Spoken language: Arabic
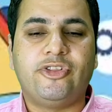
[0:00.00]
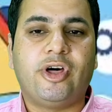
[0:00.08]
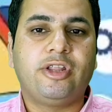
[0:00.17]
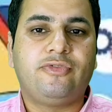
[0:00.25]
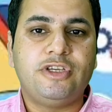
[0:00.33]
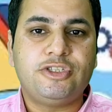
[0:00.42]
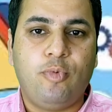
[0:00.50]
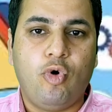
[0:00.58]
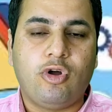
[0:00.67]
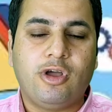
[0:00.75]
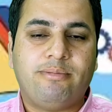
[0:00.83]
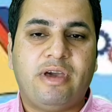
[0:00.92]
اداره
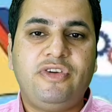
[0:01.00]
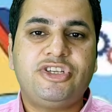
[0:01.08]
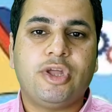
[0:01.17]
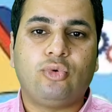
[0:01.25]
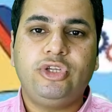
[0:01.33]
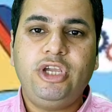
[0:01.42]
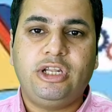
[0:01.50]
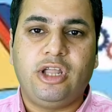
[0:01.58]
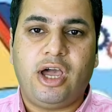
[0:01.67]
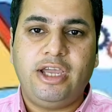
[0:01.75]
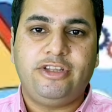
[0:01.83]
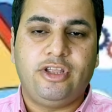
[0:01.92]
فيسبوك مفيش توضيح
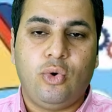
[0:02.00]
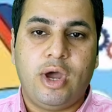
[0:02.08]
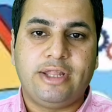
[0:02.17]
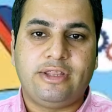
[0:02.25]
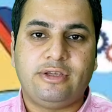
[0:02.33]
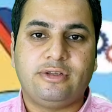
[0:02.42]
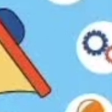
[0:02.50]
لغايه دلوقتي